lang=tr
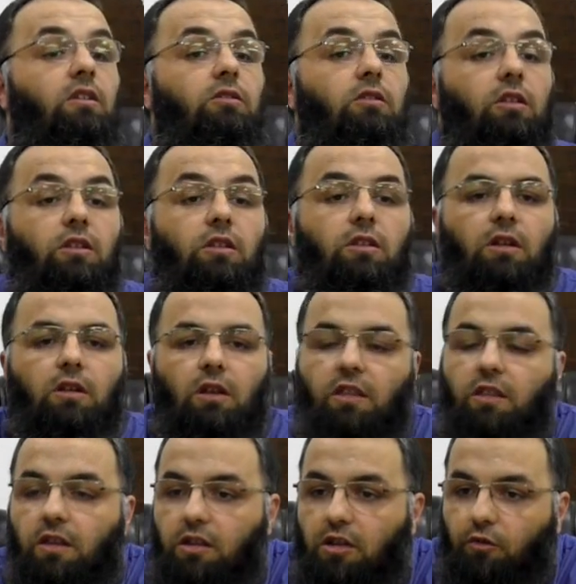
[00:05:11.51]
dediğinde
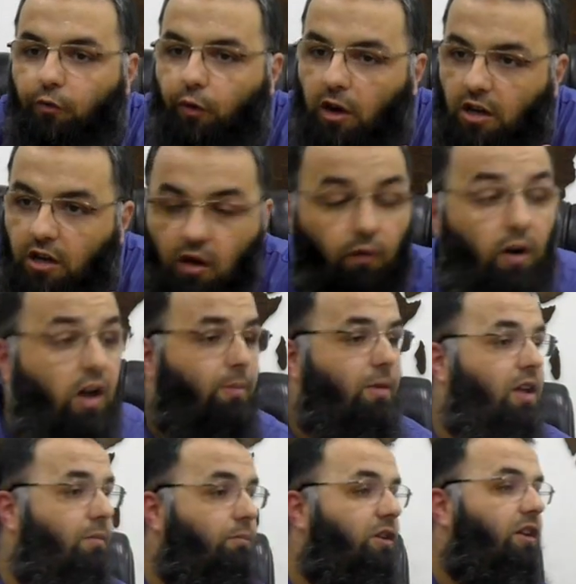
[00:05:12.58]
ne dediğini farkına
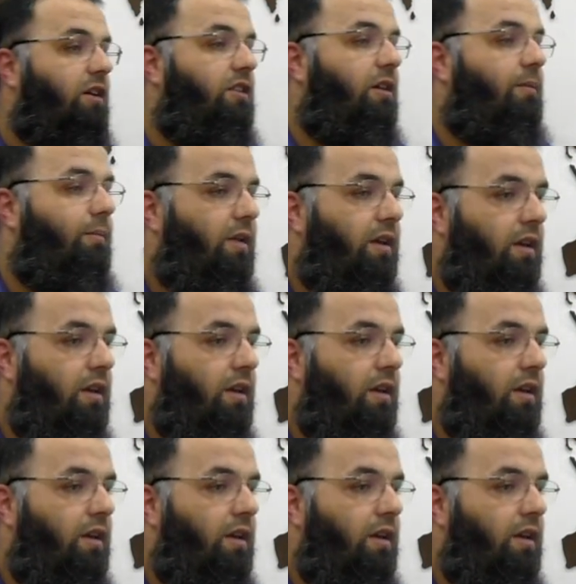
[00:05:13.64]
varmayan bir adam